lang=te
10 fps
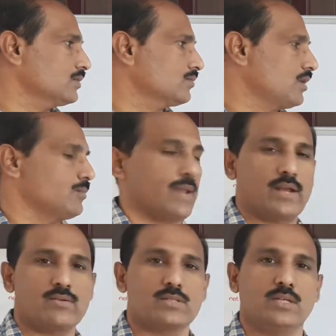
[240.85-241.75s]
ట్వెల్వ్
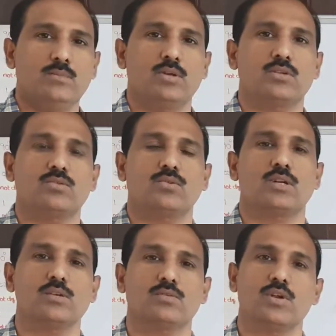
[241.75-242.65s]
బ్లాక్ వస్తాయి మొత్తం
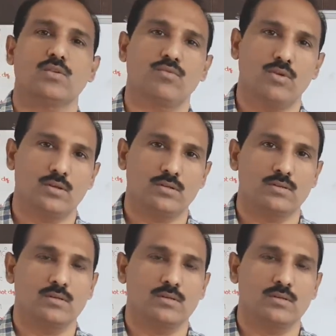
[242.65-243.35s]
టోటల్ ట్వంటీ ఫోర్